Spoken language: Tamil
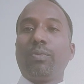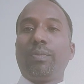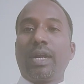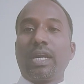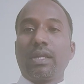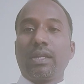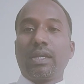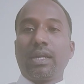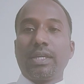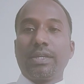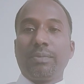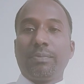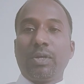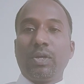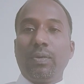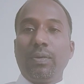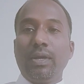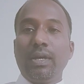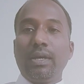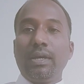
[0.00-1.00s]
விமான
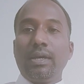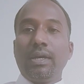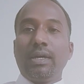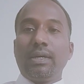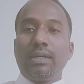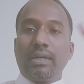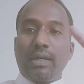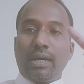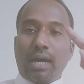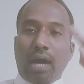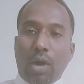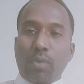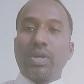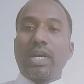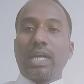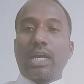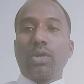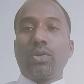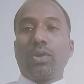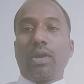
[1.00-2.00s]
நிலையமும்
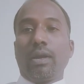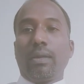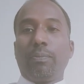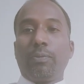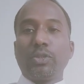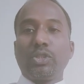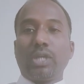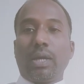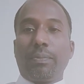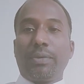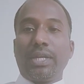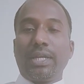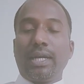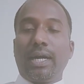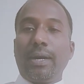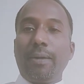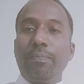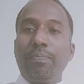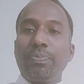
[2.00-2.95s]
அவங்க கண்ட்ரோலில் போச்சு அப்படின்னா